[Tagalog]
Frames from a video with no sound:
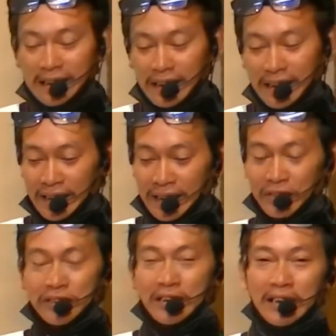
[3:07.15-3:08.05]
Kaya nagingon
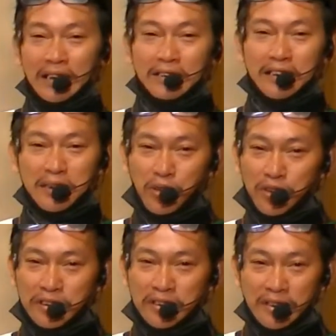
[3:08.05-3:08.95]
siya din, sa tibok
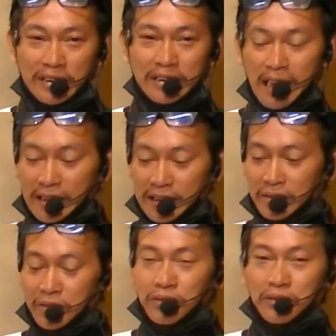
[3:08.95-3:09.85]
niyo kasing-kasing
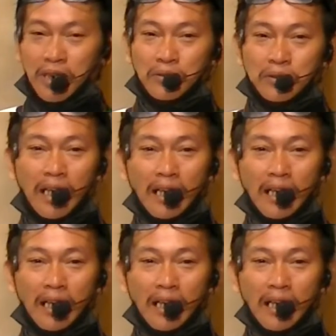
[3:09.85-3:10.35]
og hunahuna.